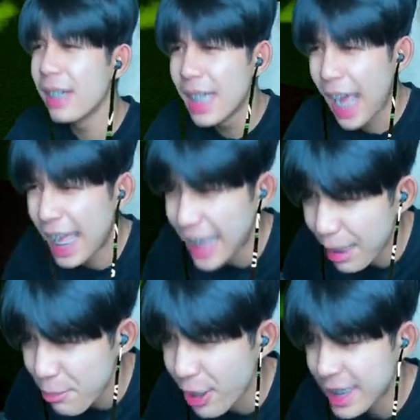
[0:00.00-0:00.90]
ขนาด
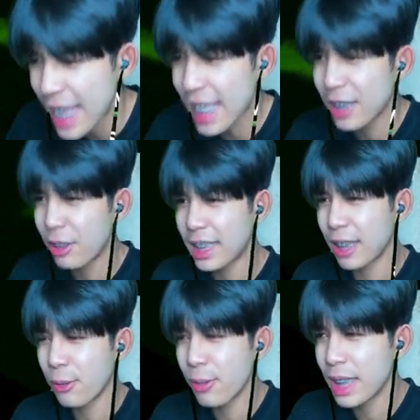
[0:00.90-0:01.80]
ปอแจ๊กยังโดนซัน
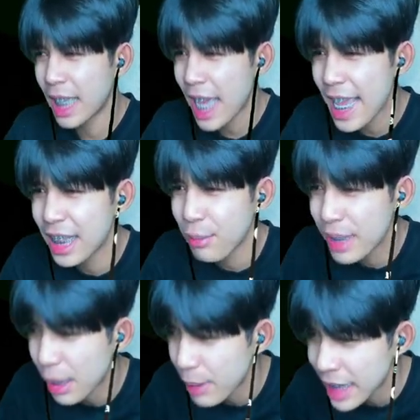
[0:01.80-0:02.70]
คุงเลยแล้วมึง
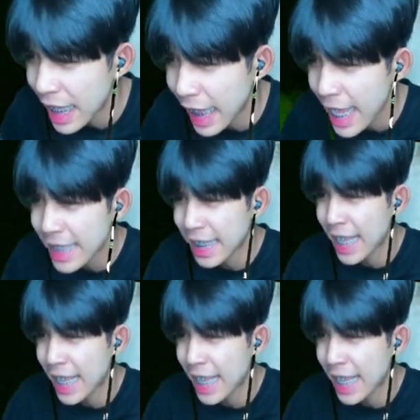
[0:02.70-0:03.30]
จะไปเหลืออะไรไก่